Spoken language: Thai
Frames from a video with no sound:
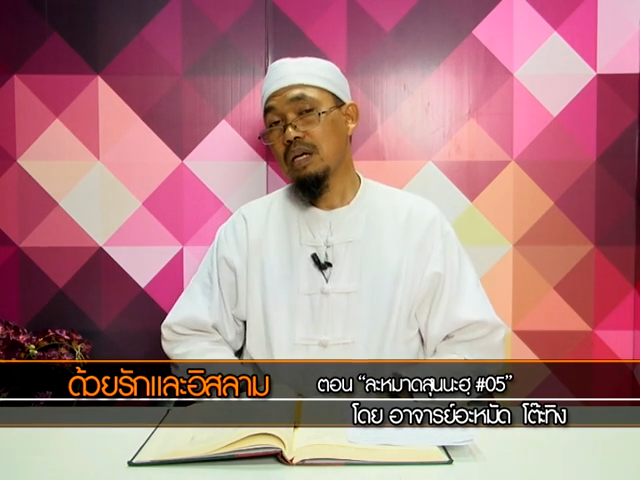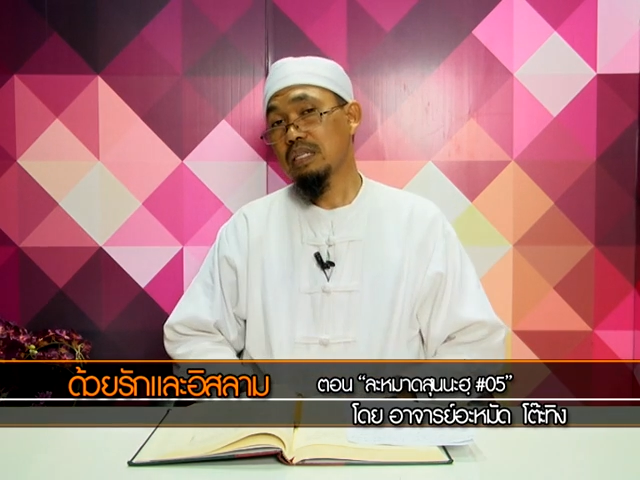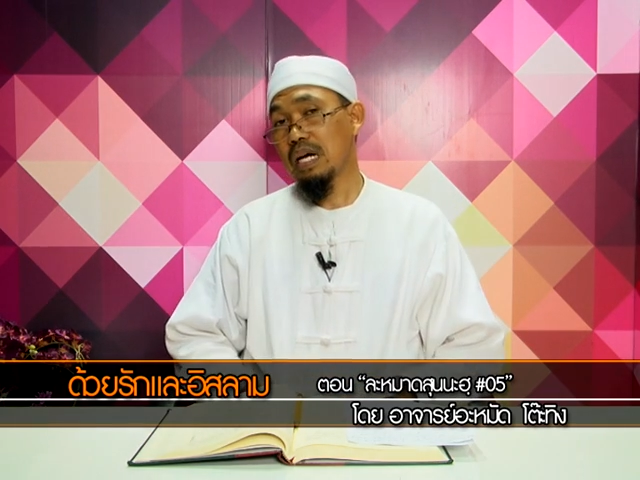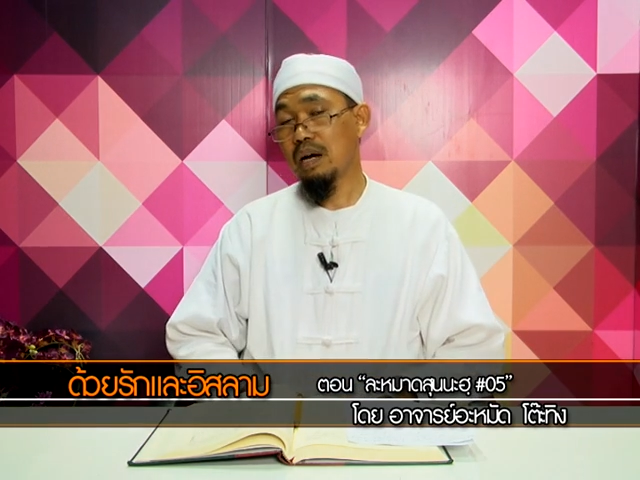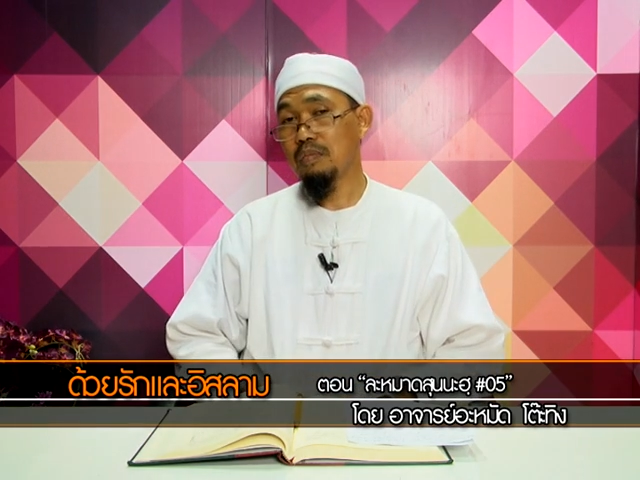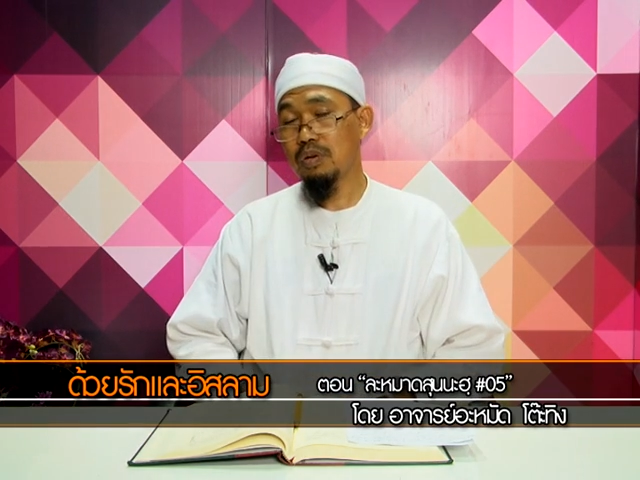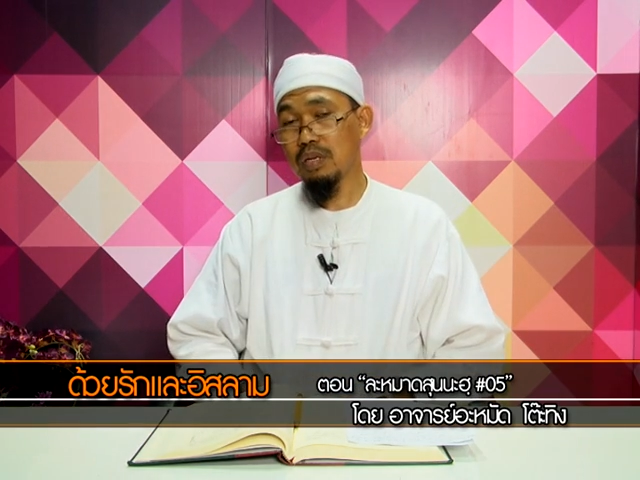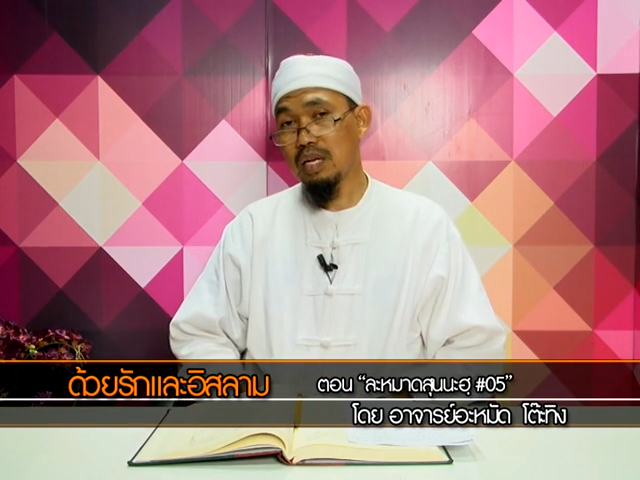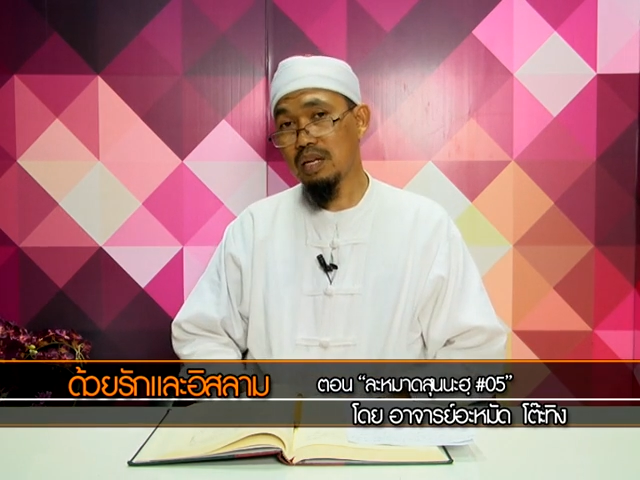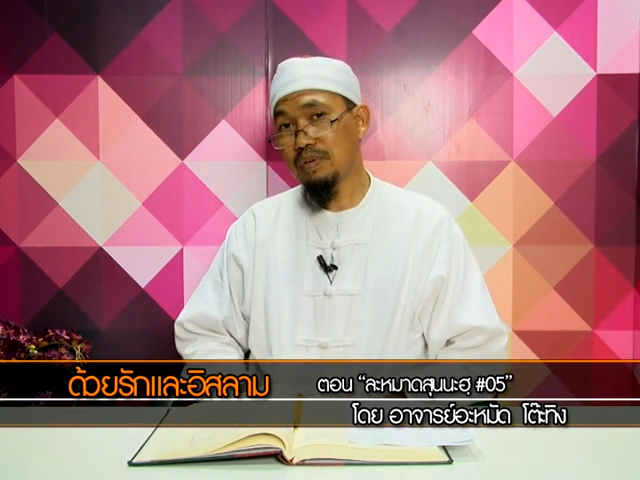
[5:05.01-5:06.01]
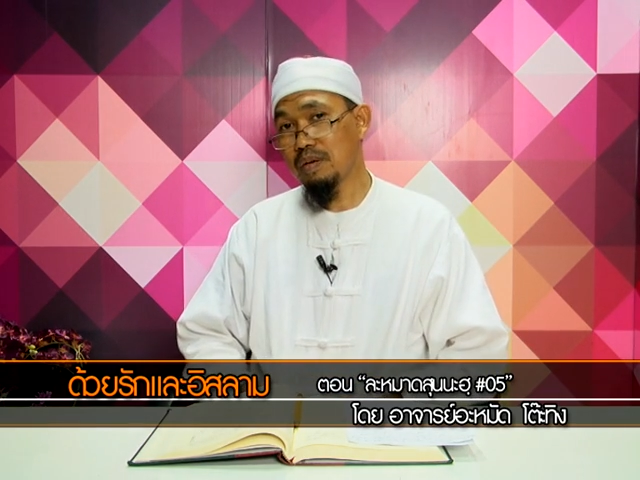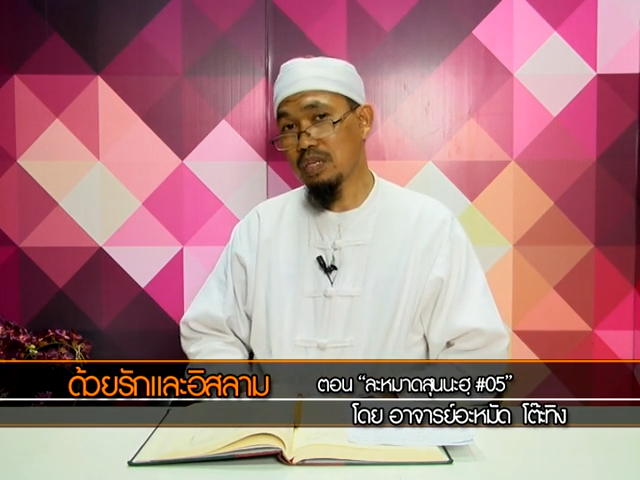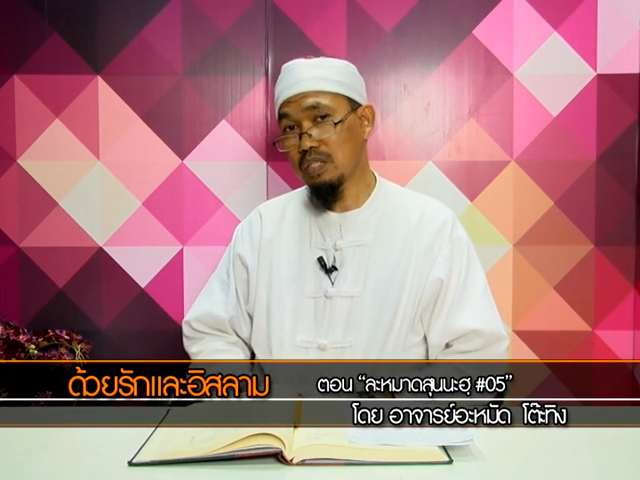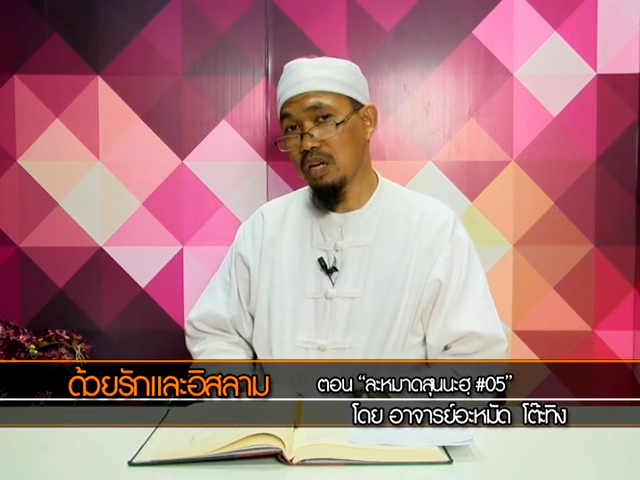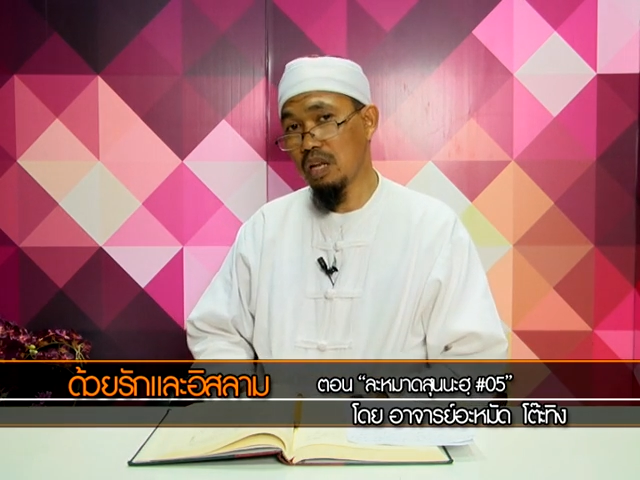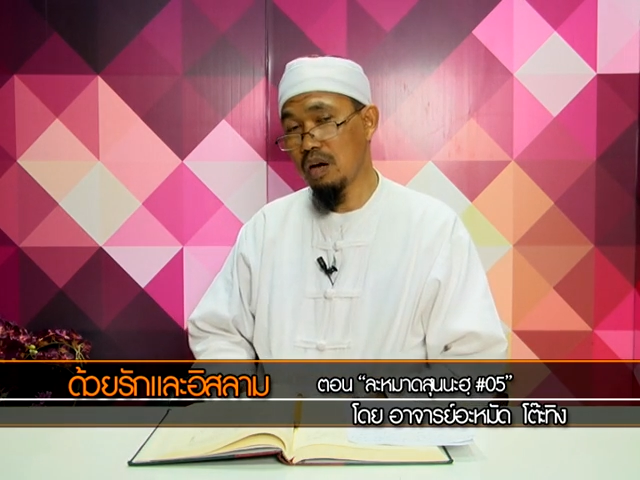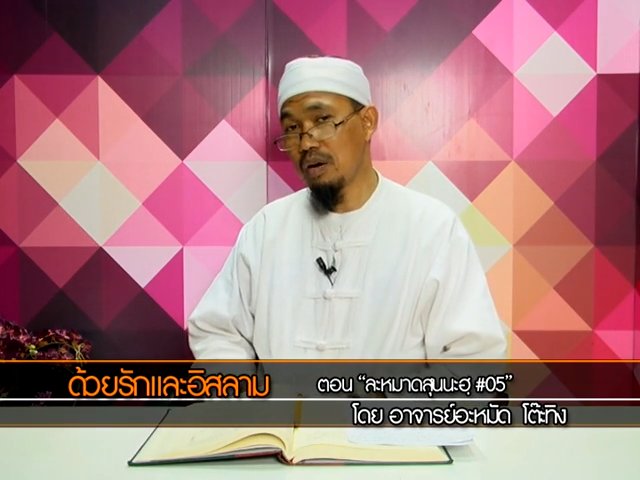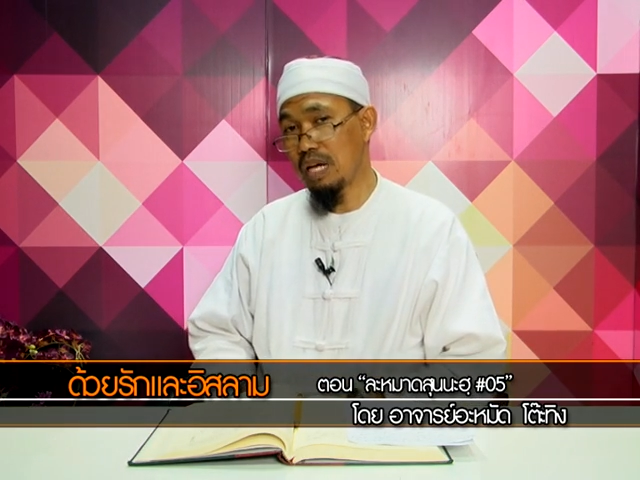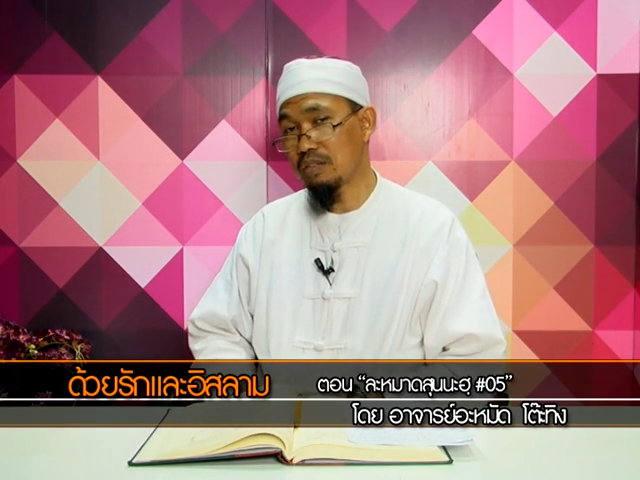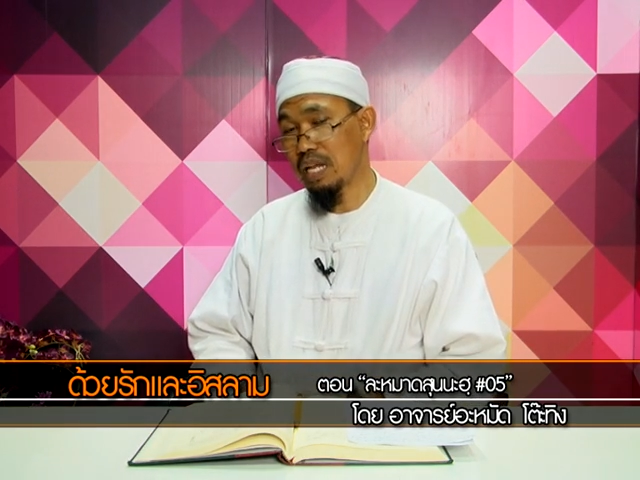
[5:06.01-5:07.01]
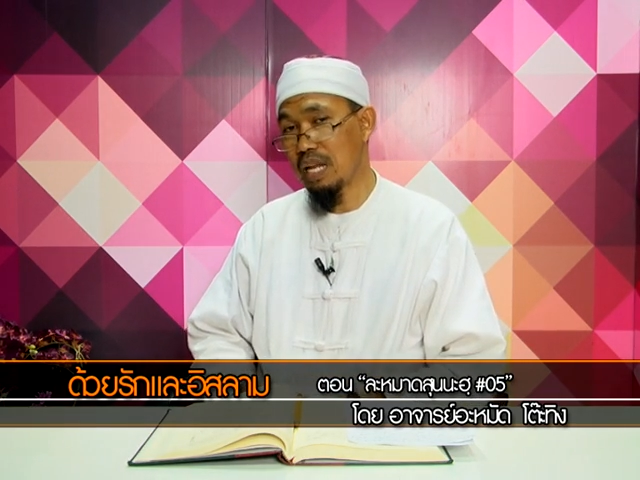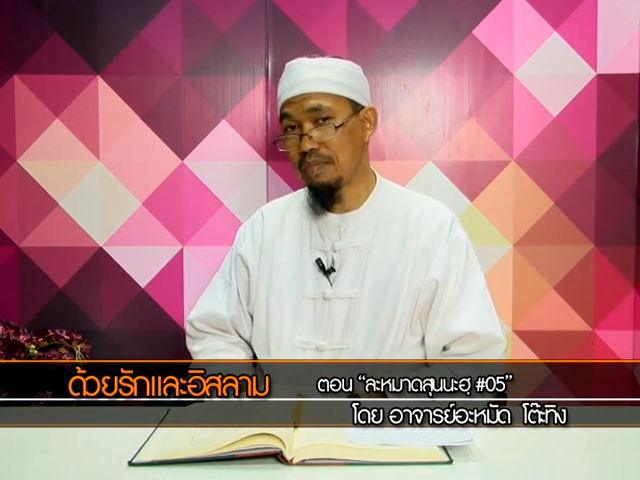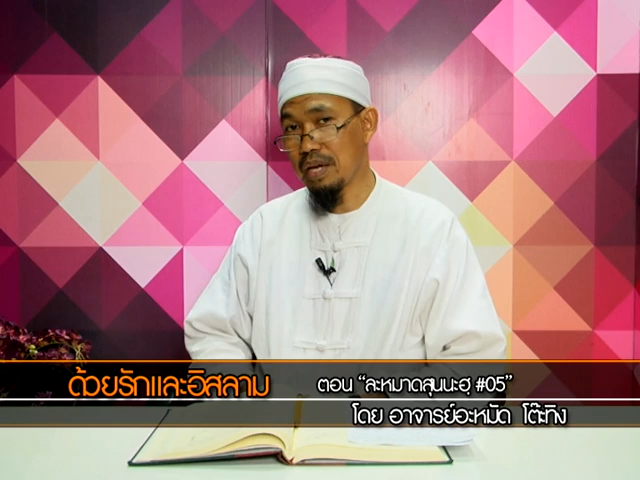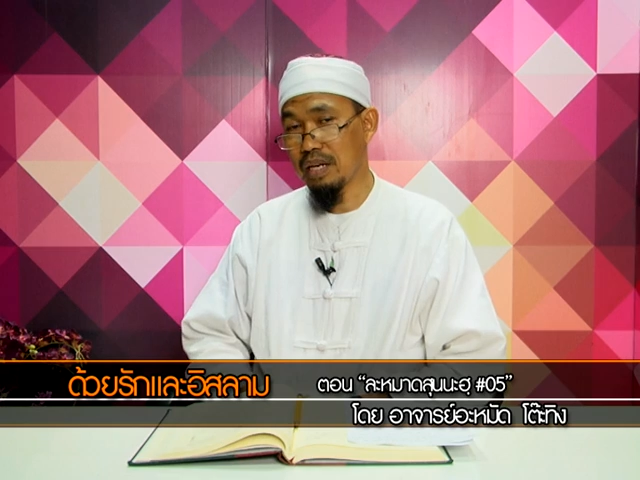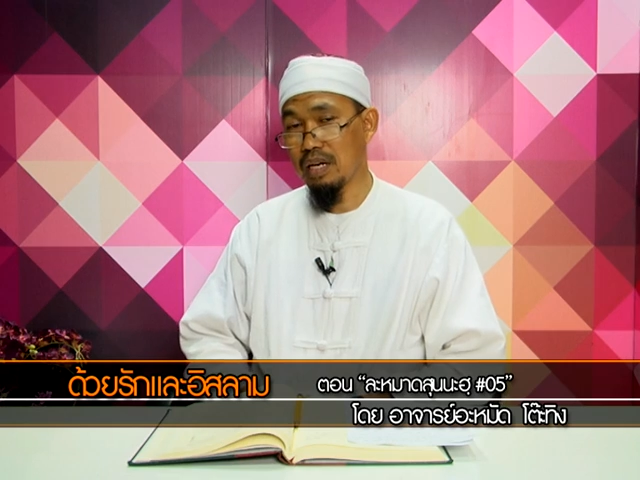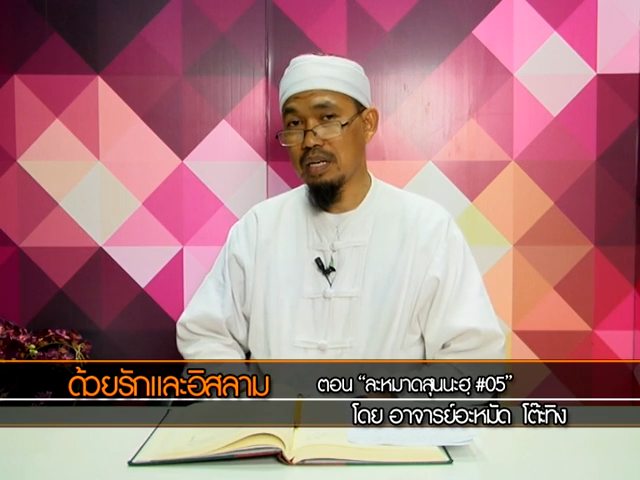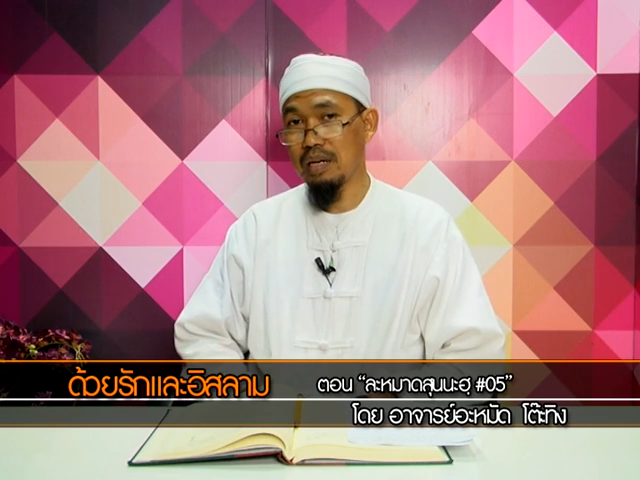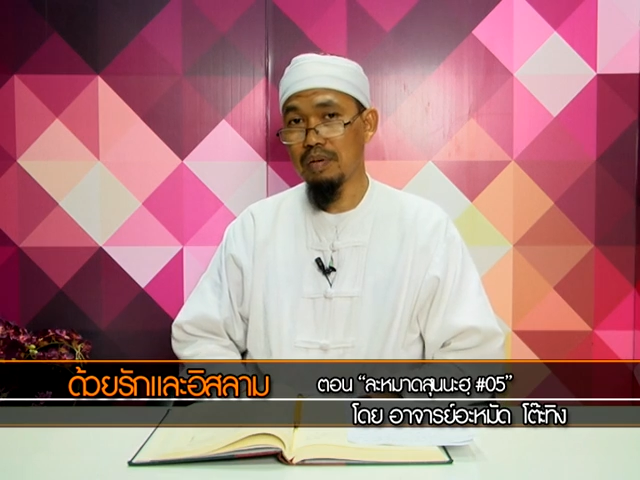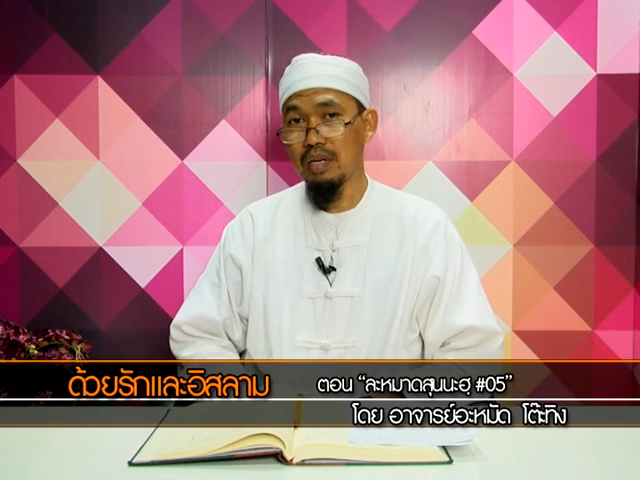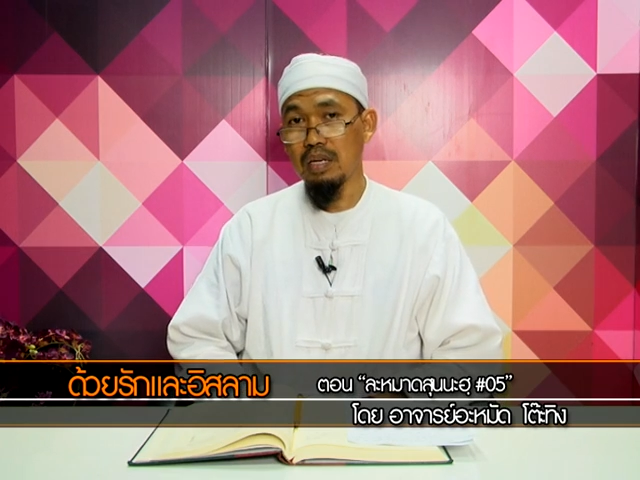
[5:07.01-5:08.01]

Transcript: จากคำพูดของท่านนบีมุฮัมมัด ศ็อลลัลลอฮุอะลัยฮิวะซัลลัมเองเนี่ยนะครับ